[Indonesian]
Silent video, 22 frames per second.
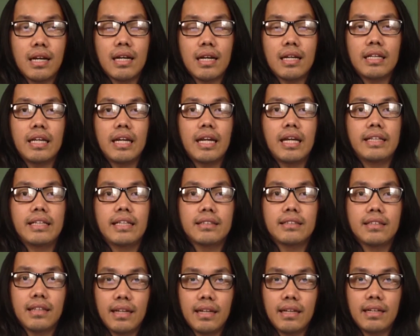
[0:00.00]
karena
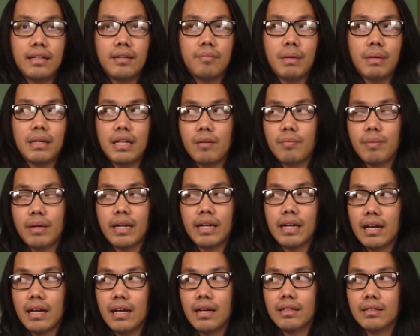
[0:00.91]
nilainya jelek padahal
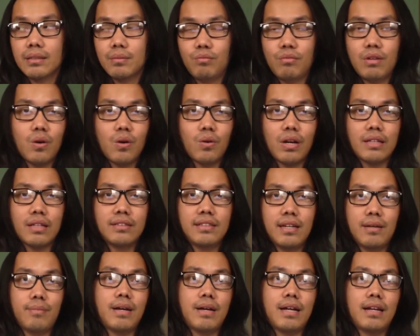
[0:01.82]
mereka semua
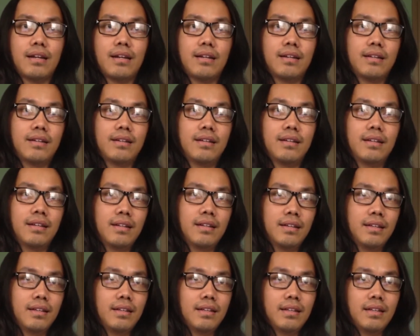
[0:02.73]
orang Jerman
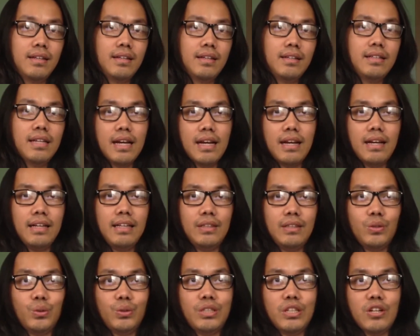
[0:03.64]
ya
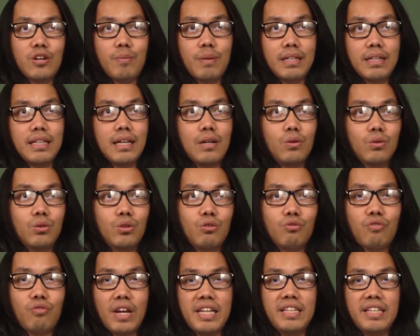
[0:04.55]
itu jawabannya
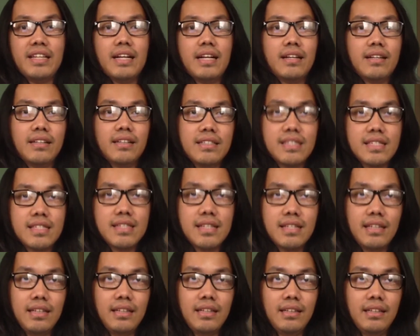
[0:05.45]
untuk Faisal
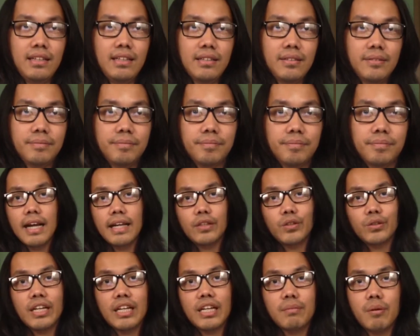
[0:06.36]
Rizky ya
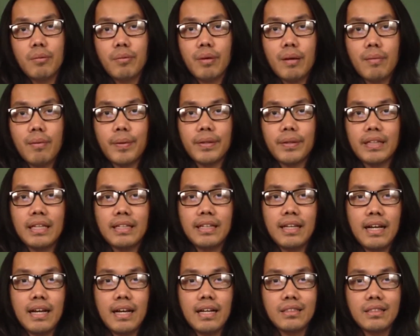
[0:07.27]
itu tadi beberapa
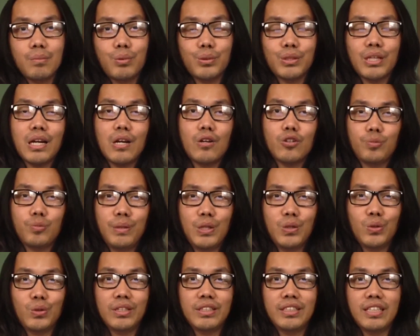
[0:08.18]
pertanyaan seputar
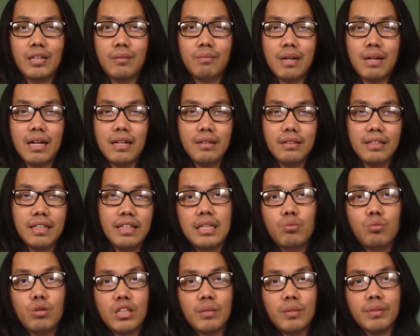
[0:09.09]
Ausbildung di Jerman
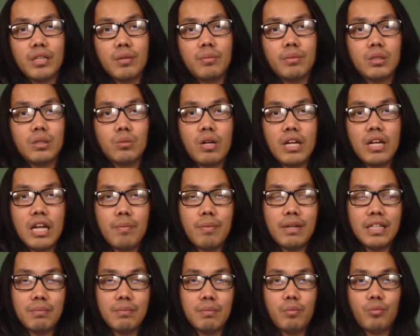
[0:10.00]
jadi buat teman-teman semua
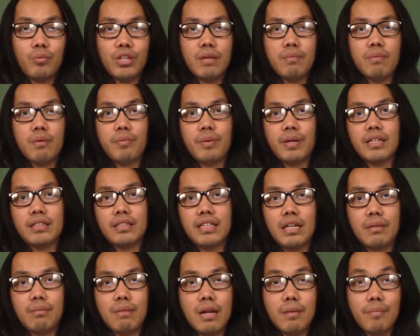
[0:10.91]
yang masih mempunyai mimpi ke
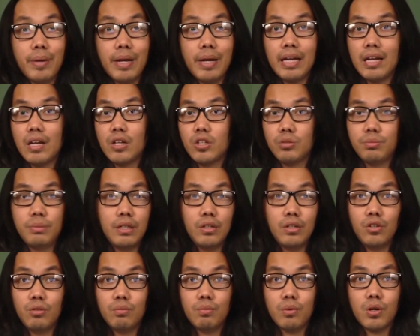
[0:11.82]
Jerman pengen
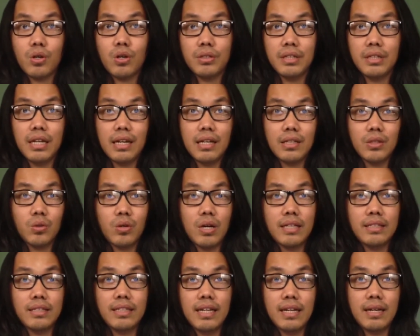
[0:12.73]
Ausbildung pokoknya
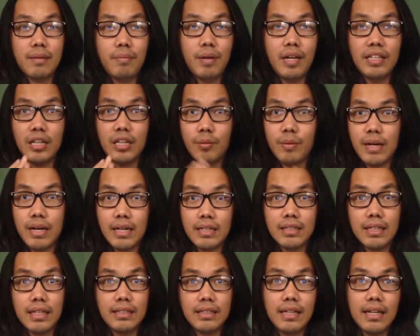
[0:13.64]
langsung aja belajar
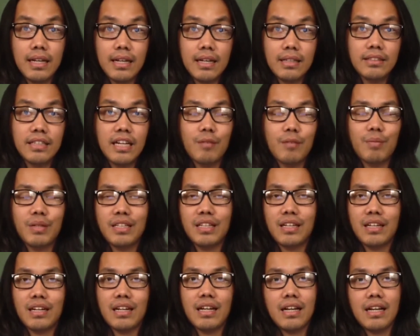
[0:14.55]
bahasanya jangan
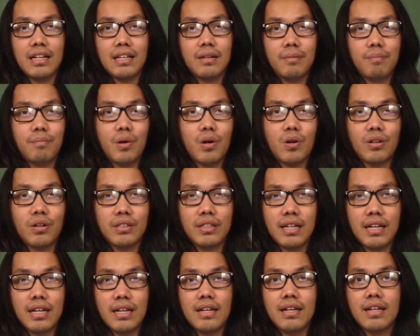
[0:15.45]
menyerah
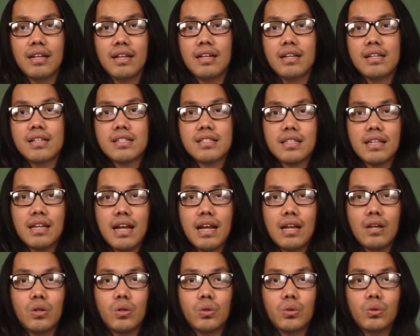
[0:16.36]
pokoknya
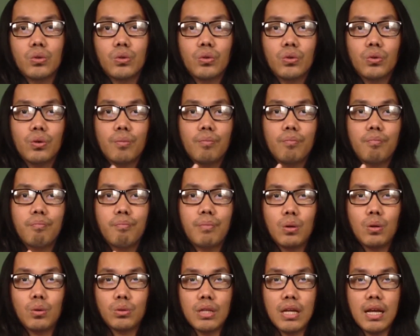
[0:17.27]
selalu
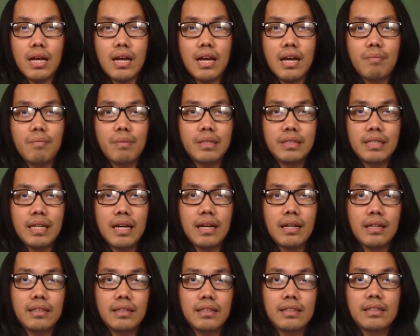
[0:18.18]
berusaha
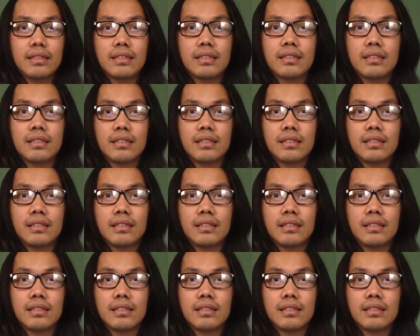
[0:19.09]
mencari